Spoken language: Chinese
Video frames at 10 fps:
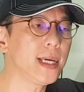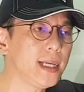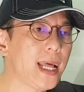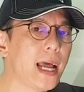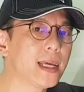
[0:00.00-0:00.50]

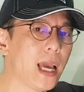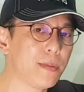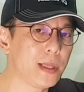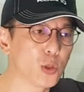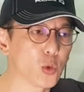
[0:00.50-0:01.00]
意大利
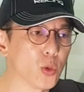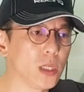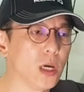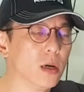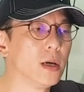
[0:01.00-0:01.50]
IP 的主
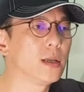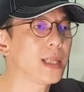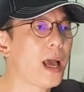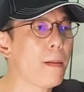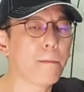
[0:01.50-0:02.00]
名有，
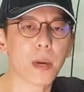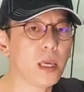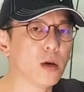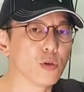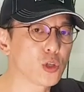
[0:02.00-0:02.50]
它
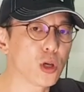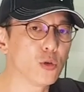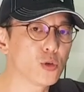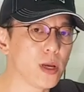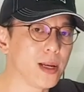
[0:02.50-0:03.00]
没有
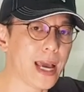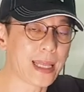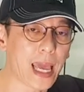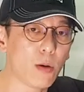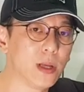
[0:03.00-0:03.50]
授权来
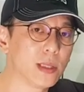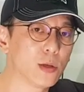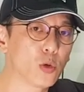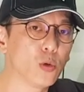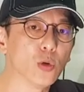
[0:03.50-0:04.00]
台湾
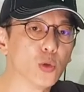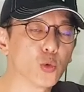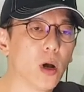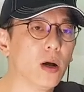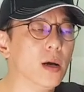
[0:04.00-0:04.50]
在做混
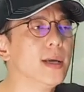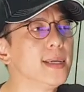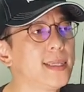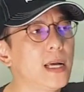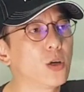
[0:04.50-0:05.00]
装哦，
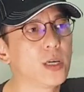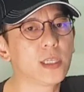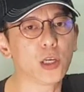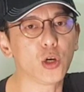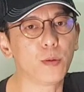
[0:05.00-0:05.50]
像有一
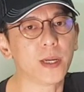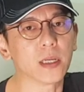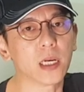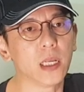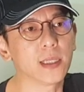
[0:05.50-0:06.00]
些油
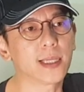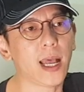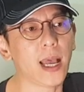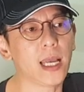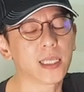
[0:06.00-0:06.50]
品可能
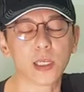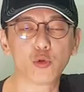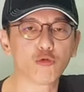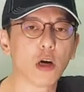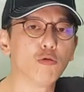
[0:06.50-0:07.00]
在
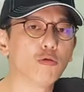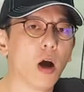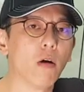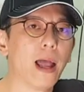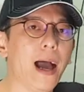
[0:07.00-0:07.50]
新竹的虎
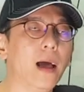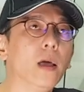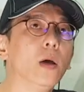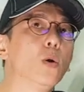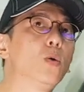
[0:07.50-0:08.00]
口啦，
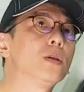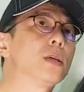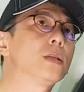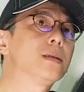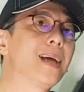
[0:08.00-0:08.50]
或
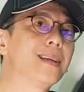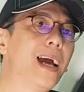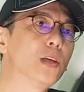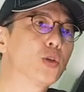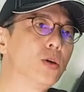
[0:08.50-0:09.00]
者是在
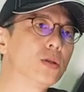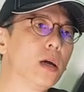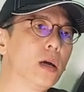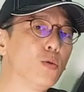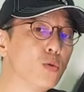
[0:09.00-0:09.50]
台中
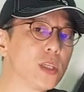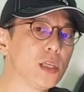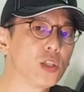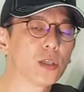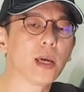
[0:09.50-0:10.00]
的无
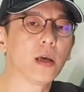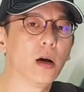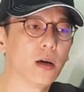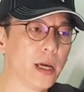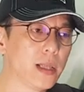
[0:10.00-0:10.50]
锡之类的
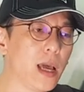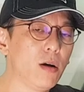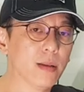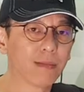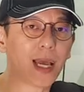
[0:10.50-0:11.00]
哈，哎，它
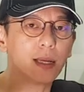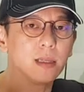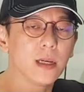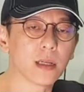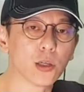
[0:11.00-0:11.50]
有很大
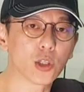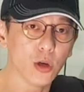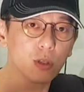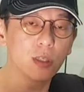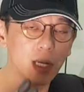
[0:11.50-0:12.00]
型的一个
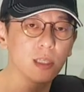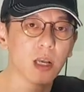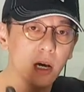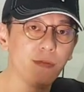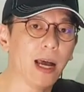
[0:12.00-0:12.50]
授，这个
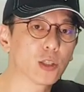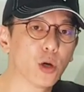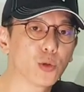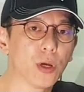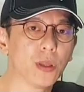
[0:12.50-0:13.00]
是合法
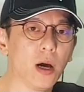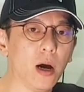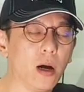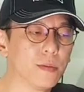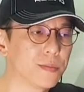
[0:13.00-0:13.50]
授权的
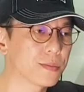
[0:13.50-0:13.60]
哈，